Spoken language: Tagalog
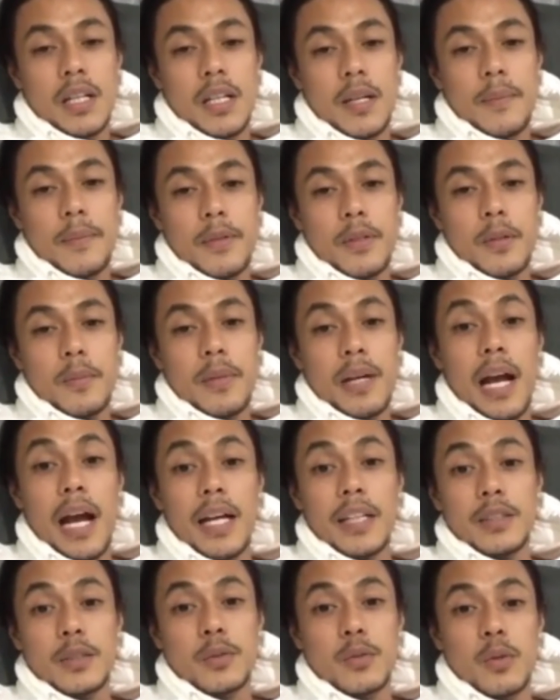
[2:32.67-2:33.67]
alam niyo naman,
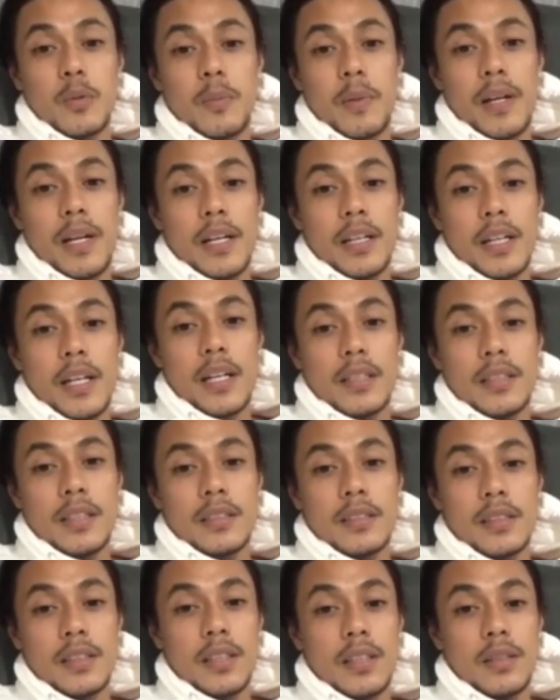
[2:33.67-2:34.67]
high school pa lang
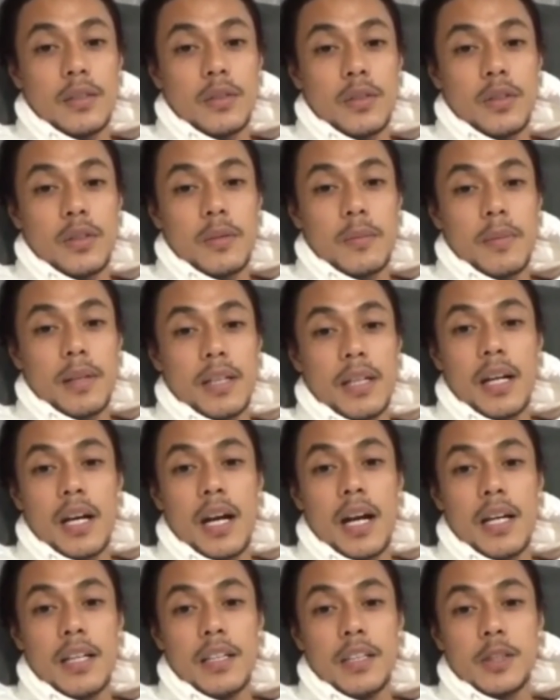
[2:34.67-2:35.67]
yata si Kit or
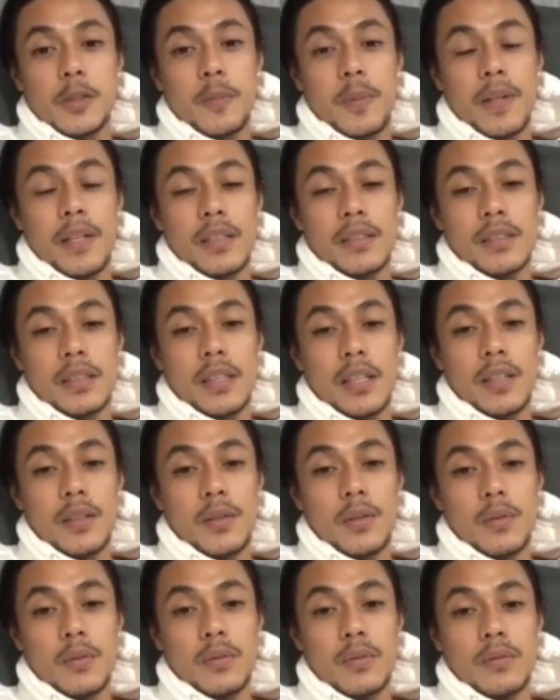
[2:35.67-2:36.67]
magka-college pa lang si
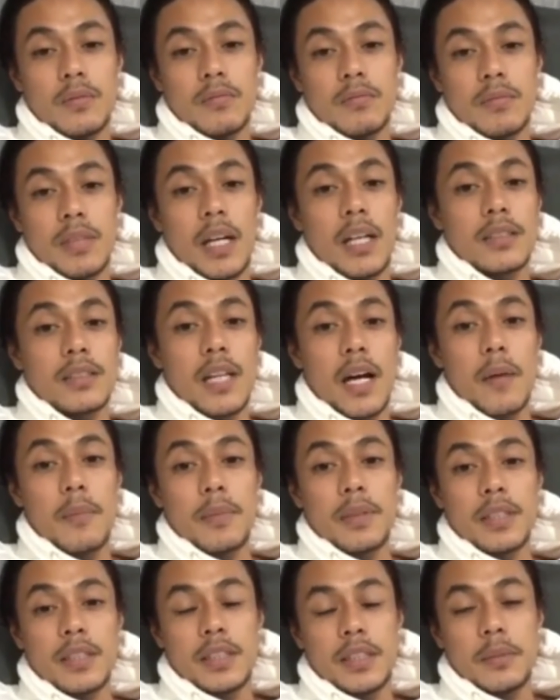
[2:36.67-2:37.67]
Kit nung
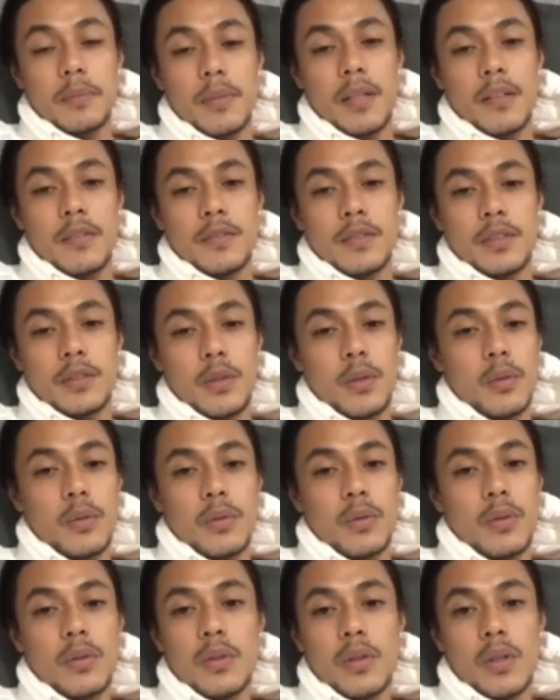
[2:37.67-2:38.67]
nakasama niya si Mabs.
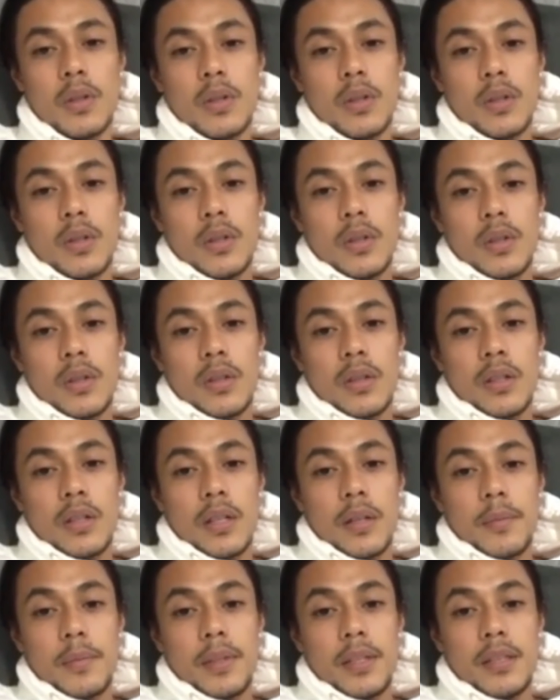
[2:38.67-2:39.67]
So,
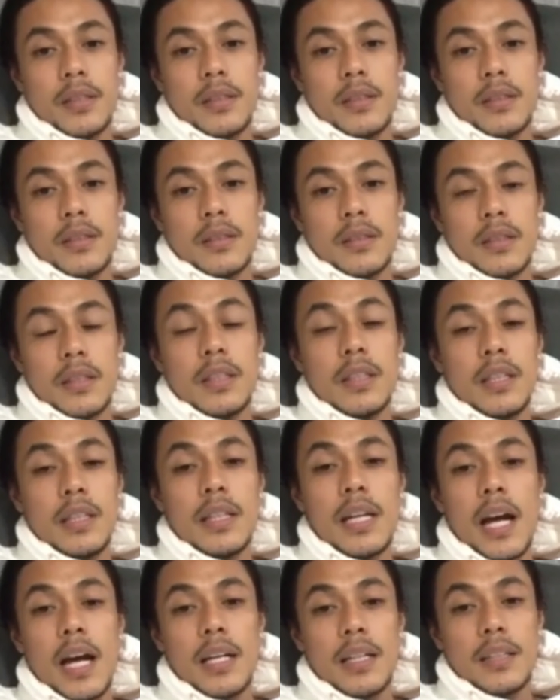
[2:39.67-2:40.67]
I mean, hindi
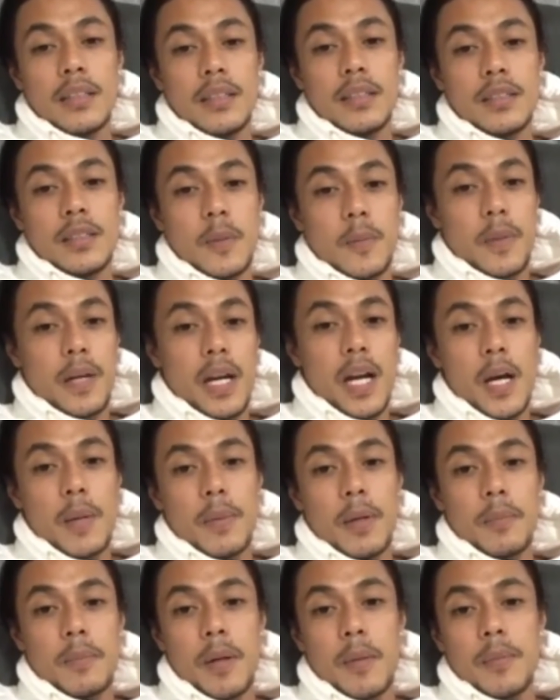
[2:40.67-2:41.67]
galing din sa
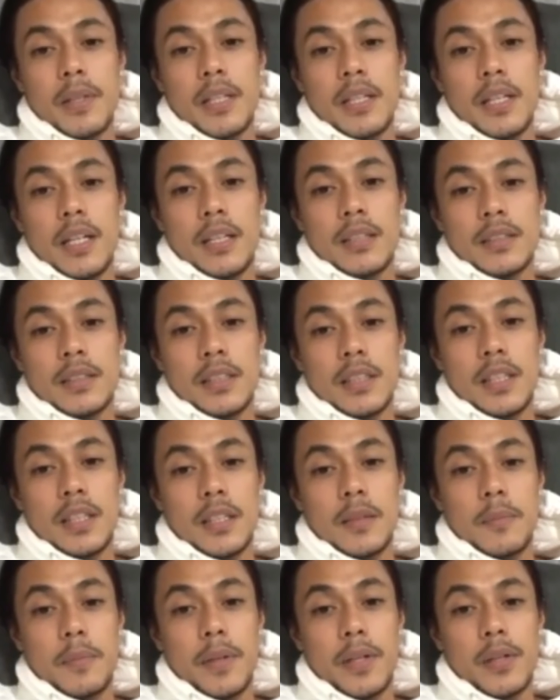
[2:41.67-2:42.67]
mayamang pamilya yan si
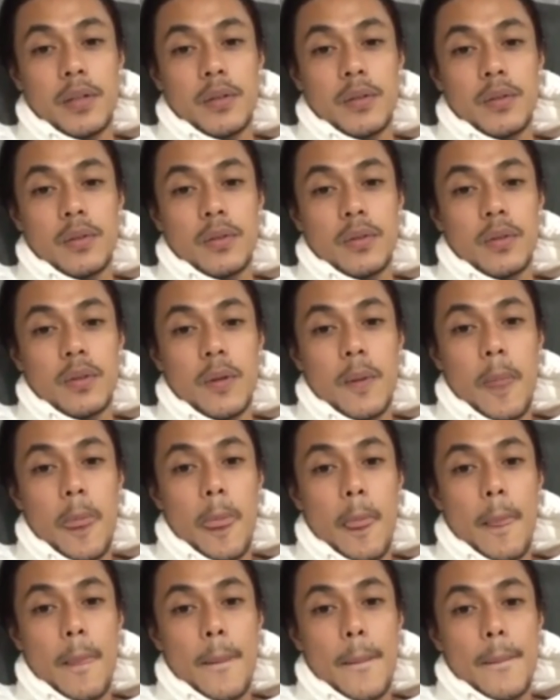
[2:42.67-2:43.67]
Kit, pero
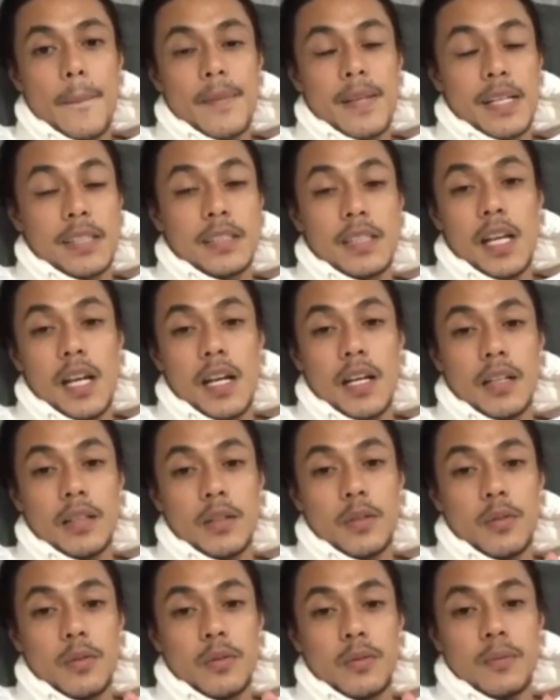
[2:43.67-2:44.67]
isa
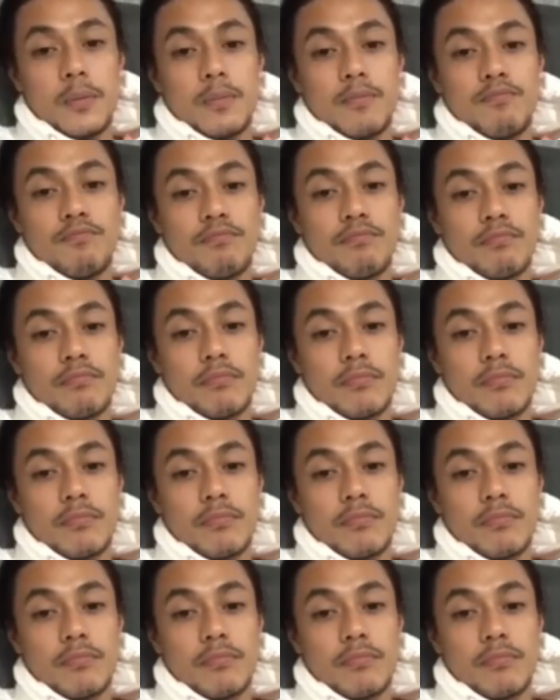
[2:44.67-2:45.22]
lang yung